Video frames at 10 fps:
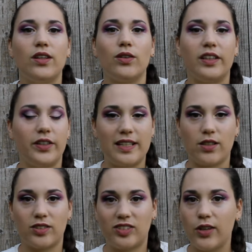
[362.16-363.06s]
ayant des
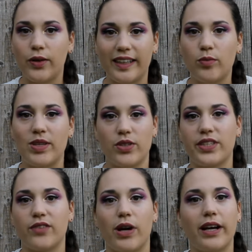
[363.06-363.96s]
connaissances théoriques mais
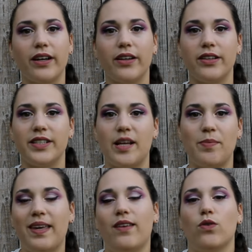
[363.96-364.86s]
sans avoir euh,
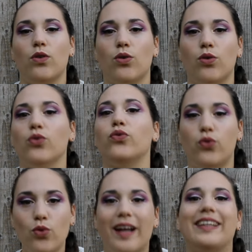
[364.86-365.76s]
jamais euh,
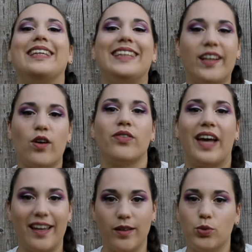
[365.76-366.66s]
vu un équidé en
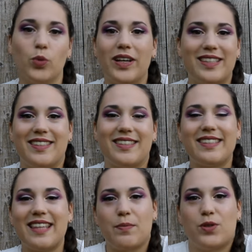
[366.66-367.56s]
vrai. Pour moi
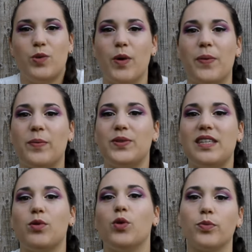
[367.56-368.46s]
c'est absolument pas
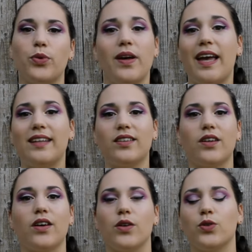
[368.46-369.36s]
possible. On peut
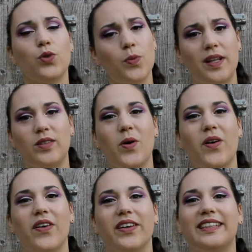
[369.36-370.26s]
être complètement
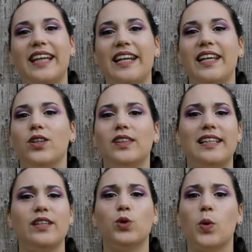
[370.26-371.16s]
calé,
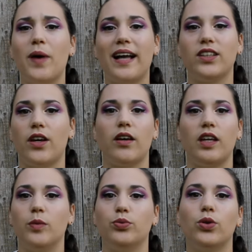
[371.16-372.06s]
connaître les cours par cœur
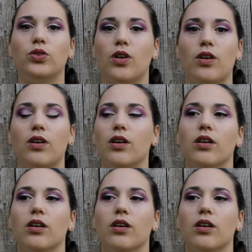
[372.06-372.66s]
et pour autant